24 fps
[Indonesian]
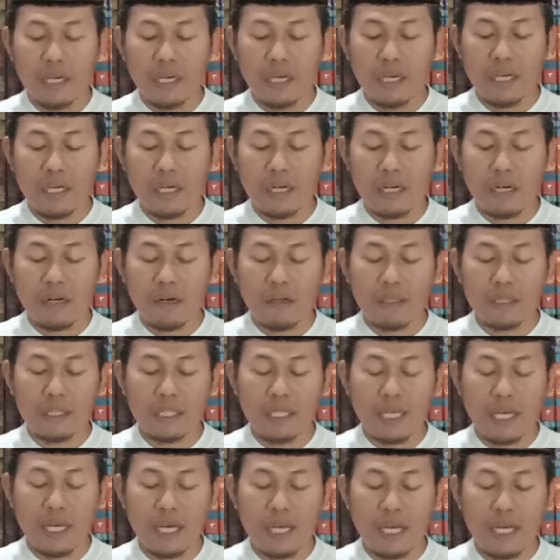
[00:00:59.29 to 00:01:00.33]

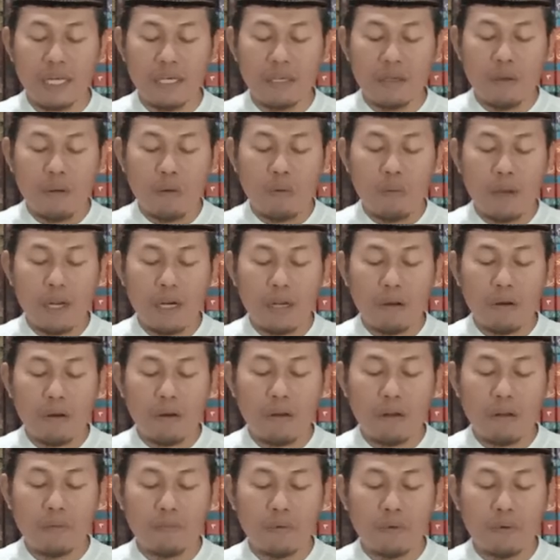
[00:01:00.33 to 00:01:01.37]
ghirratiha wal
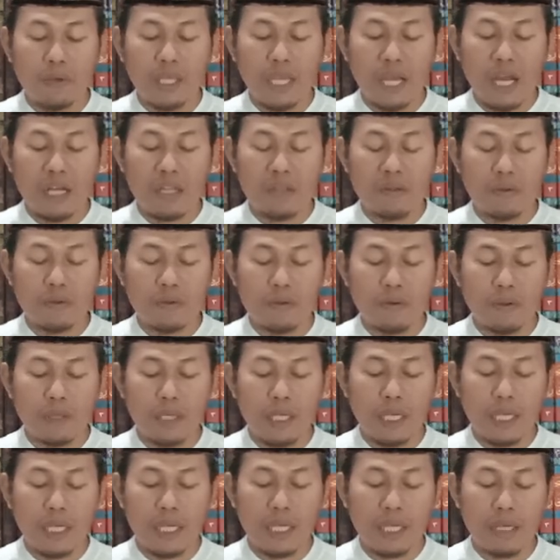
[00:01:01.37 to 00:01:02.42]
qalbu yang duru
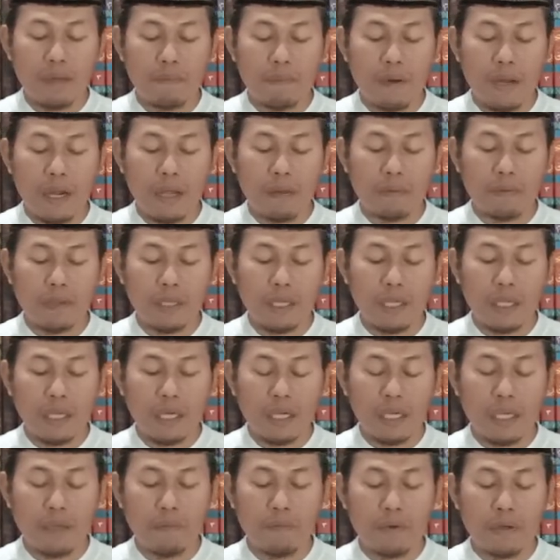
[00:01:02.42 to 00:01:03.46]
ila
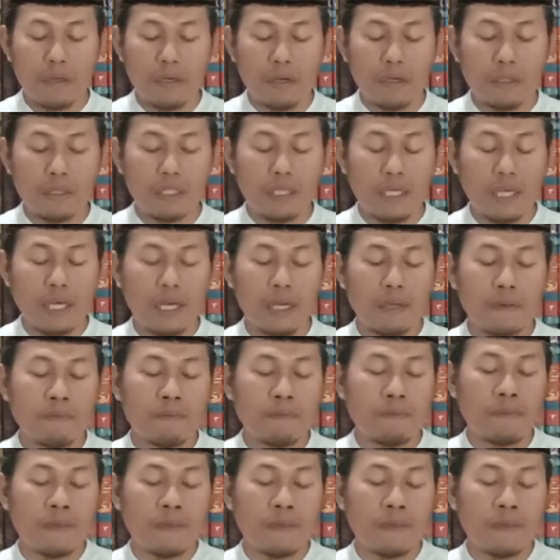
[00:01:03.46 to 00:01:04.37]
batinnya ibaratiha.